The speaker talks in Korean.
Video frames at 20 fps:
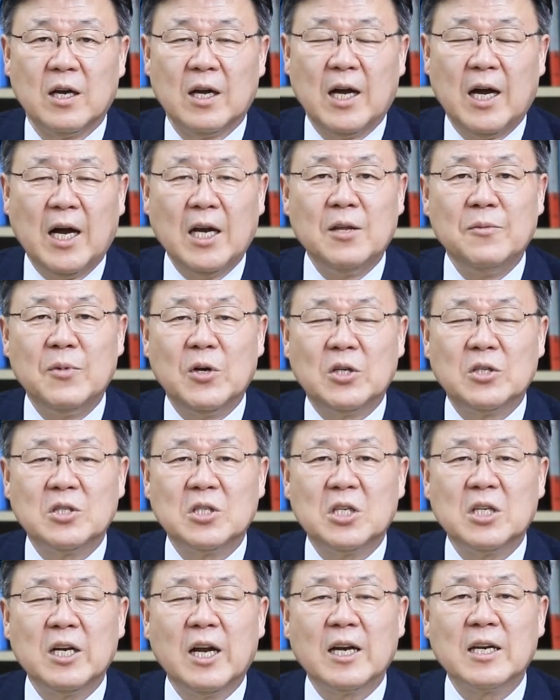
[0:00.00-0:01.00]
아니면
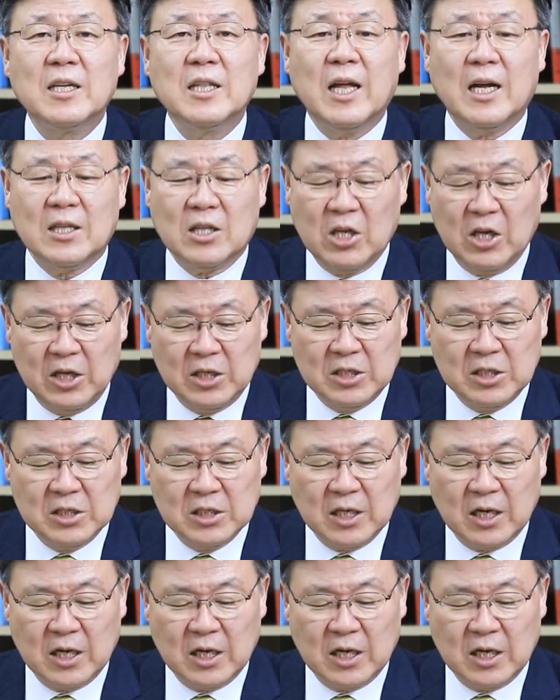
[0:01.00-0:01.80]
신앙이 나태해진